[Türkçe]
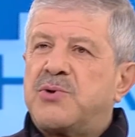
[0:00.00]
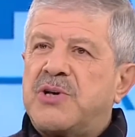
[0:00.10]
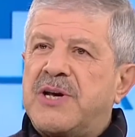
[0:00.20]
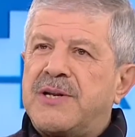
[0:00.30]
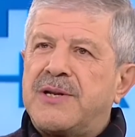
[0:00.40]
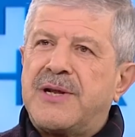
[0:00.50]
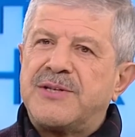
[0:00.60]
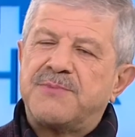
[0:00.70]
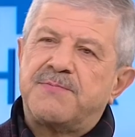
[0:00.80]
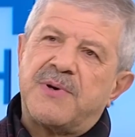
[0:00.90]
Türkiye'nin
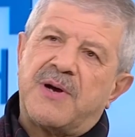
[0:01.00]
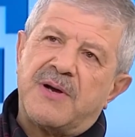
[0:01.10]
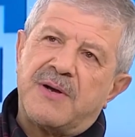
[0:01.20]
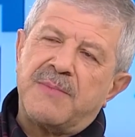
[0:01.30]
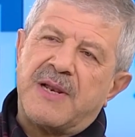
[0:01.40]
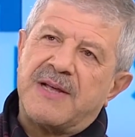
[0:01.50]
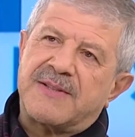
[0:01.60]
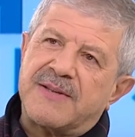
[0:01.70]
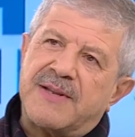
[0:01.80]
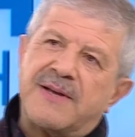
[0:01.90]
Necip e,
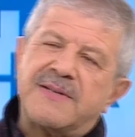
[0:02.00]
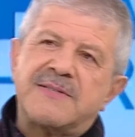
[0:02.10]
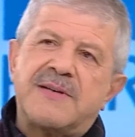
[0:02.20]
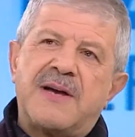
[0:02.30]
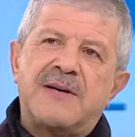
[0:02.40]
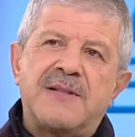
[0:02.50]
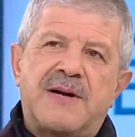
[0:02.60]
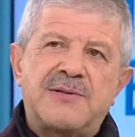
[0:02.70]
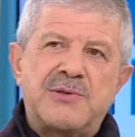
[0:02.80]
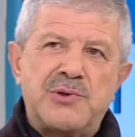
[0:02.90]
milletine
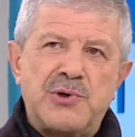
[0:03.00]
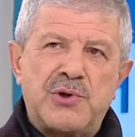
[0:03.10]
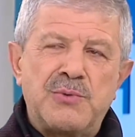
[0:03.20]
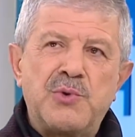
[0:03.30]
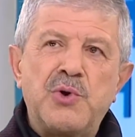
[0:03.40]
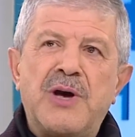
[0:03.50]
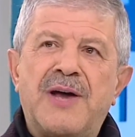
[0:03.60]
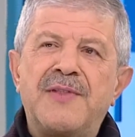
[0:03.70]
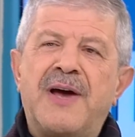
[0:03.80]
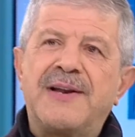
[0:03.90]
saygılar sunuyorum.
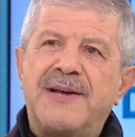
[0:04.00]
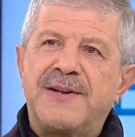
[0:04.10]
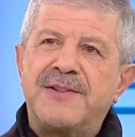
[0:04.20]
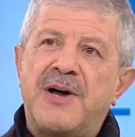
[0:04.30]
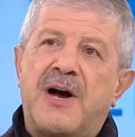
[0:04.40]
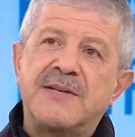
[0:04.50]
Dünyanın her yerinde